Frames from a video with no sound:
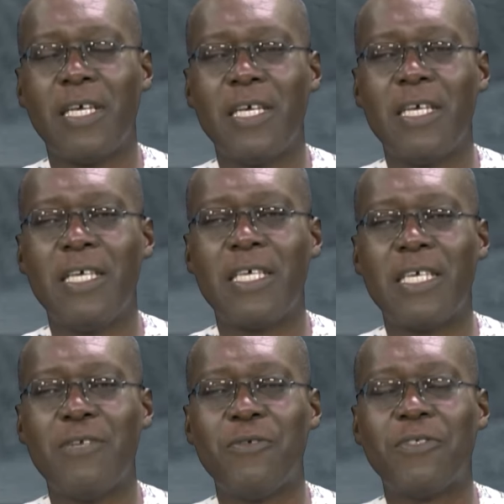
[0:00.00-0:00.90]
et
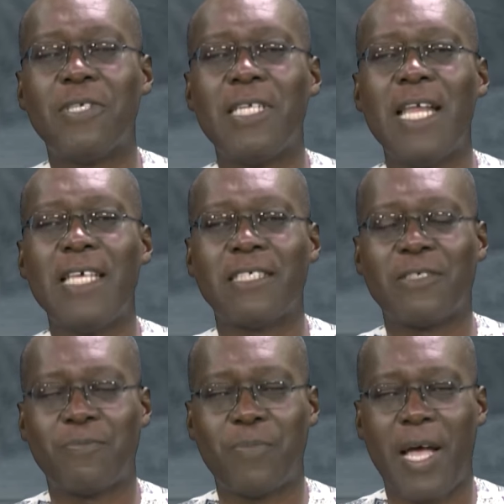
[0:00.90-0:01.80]
qui ne se
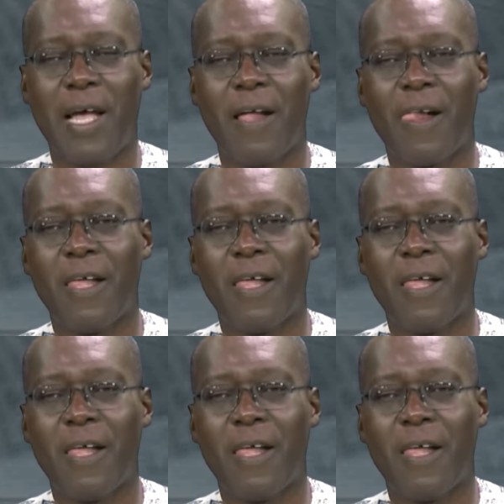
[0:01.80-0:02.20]
laisse pas